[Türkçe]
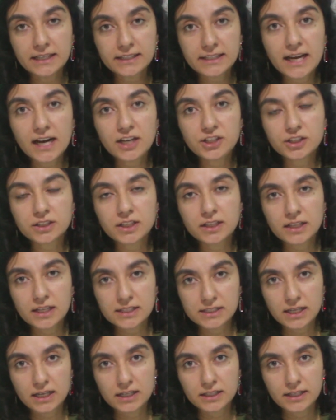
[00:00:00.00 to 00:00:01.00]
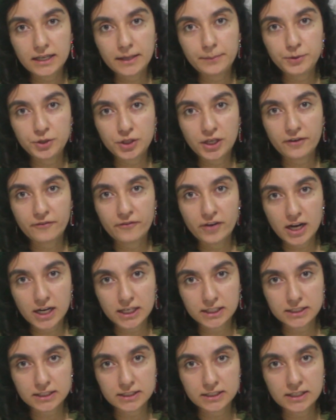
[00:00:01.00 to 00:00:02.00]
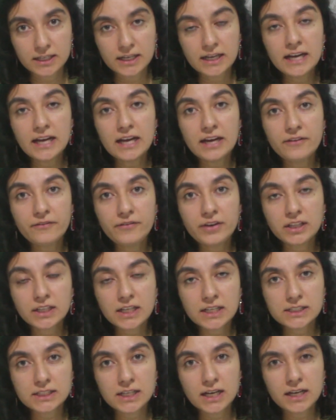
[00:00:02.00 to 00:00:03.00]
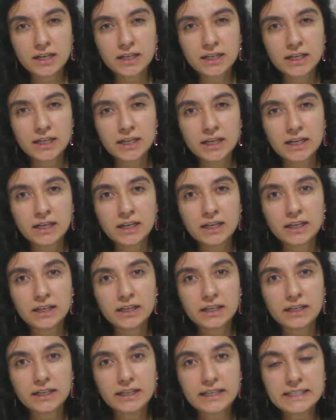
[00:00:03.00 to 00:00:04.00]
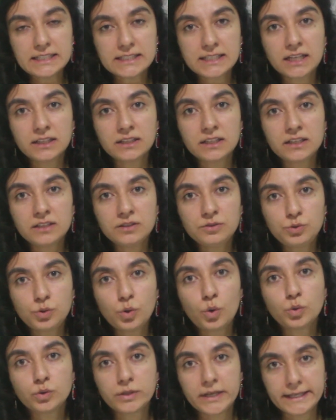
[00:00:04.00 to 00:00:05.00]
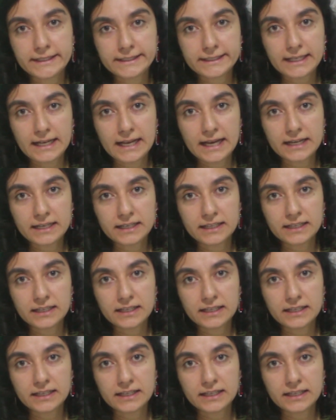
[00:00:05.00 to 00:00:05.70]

Gerçekten nazar diye bir şey vardır. Ve nazar insanların çoğunu etkiler.